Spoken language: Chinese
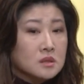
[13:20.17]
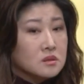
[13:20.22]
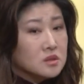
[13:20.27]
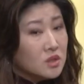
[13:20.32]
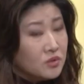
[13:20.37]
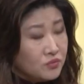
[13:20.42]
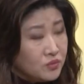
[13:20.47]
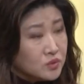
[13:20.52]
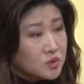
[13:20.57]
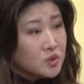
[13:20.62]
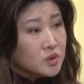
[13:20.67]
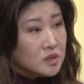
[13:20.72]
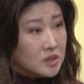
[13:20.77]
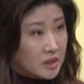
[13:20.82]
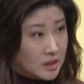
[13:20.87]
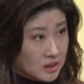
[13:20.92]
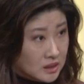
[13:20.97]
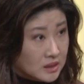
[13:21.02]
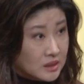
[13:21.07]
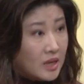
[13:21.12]
政府就
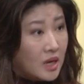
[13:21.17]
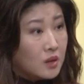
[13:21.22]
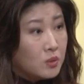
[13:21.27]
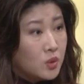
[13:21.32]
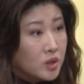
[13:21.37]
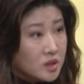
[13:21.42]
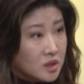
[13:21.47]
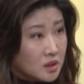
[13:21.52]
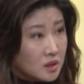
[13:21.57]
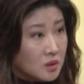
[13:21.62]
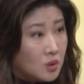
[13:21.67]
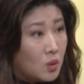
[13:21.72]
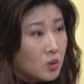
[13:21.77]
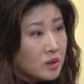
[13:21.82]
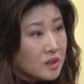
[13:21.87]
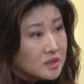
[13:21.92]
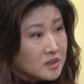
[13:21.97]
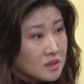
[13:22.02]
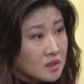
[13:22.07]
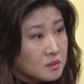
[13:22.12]
也一样会提供
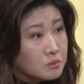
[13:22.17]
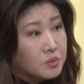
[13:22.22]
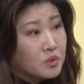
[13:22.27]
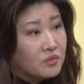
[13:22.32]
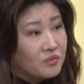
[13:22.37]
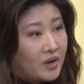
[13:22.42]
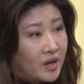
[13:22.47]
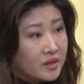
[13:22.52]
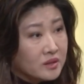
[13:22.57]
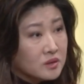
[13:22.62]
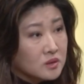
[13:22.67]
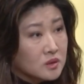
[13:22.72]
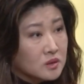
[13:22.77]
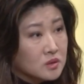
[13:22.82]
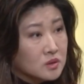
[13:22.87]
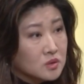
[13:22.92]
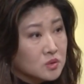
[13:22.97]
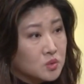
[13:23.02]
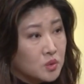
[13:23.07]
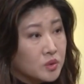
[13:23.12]
给这个 provider
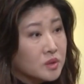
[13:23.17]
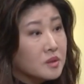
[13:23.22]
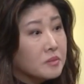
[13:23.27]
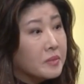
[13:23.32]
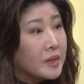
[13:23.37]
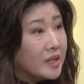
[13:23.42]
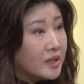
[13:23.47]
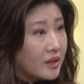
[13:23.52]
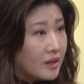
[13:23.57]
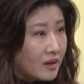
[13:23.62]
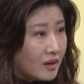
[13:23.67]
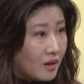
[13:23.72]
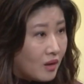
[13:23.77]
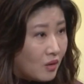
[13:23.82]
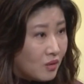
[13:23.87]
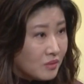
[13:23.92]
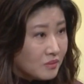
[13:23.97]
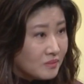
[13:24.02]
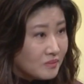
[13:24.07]
所谓的 Medicare。